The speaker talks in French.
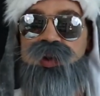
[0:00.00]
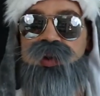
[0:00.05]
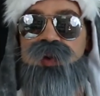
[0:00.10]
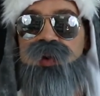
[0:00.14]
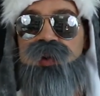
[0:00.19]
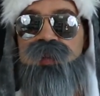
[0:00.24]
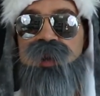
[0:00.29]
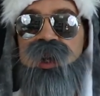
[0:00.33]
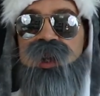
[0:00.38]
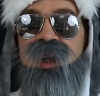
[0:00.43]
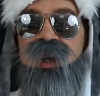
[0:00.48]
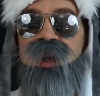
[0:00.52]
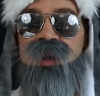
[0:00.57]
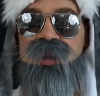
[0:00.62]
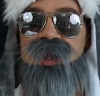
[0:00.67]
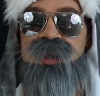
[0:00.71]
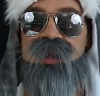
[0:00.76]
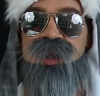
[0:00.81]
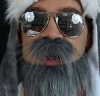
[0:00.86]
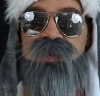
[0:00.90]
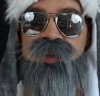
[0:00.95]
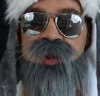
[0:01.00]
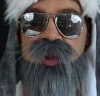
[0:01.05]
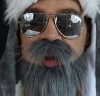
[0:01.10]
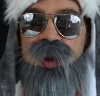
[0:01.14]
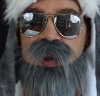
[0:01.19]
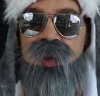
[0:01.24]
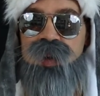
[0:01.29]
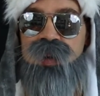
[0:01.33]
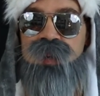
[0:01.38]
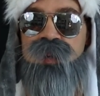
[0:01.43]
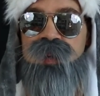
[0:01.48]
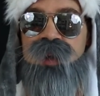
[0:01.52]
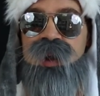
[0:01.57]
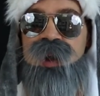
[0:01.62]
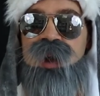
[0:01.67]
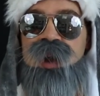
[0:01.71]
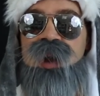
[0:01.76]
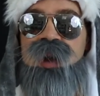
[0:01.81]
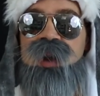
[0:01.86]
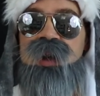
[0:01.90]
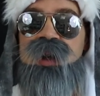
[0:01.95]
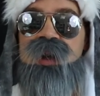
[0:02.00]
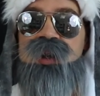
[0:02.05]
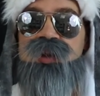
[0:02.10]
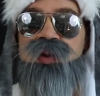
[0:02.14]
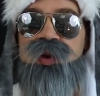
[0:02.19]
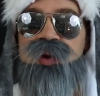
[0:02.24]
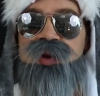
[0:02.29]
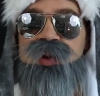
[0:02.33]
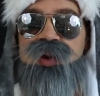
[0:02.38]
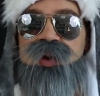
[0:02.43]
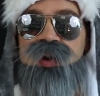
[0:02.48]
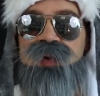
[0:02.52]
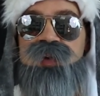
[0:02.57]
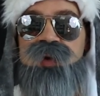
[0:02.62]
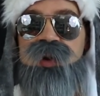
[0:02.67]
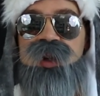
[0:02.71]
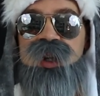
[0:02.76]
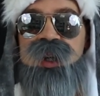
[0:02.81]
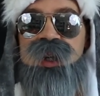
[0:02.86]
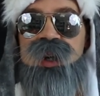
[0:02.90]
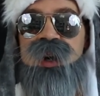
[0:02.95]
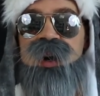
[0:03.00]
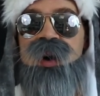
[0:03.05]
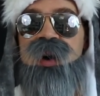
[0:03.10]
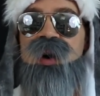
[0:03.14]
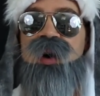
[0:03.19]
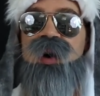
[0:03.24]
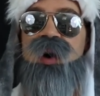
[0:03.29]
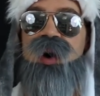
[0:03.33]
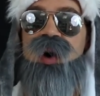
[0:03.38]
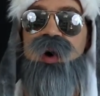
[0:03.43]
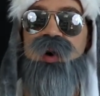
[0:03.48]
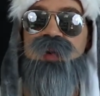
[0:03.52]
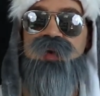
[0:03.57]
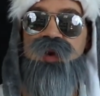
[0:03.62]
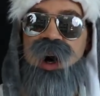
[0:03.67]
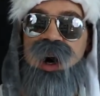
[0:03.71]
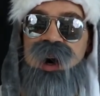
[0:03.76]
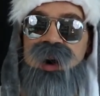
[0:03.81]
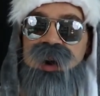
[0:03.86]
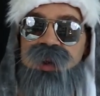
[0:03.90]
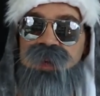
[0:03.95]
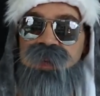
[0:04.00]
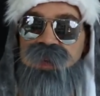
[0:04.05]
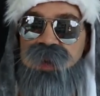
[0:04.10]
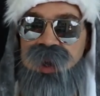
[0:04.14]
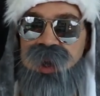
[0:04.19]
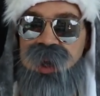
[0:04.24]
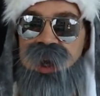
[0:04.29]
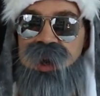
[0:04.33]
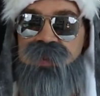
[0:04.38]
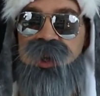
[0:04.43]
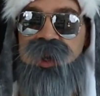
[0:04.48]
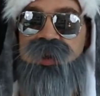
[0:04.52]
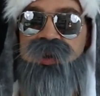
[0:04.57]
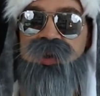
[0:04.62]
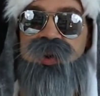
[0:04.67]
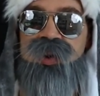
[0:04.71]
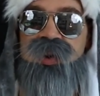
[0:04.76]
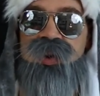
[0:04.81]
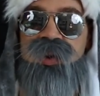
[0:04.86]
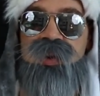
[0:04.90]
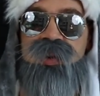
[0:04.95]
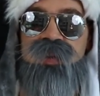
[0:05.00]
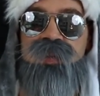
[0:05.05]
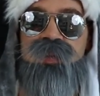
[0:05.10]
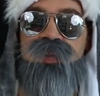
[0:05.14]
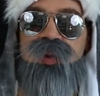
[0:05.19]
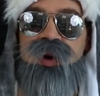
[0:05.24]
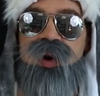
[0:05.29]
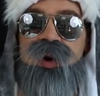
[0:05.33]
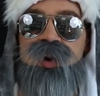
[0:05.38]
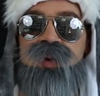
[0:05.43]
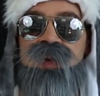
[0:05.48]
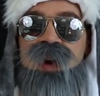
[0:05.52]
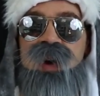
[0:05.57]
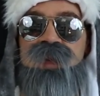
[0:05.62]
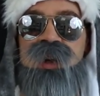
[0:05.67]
je vous le mettrai en description. Et sur ce, je vous dis au revoir et à bientôt pour une nouvelle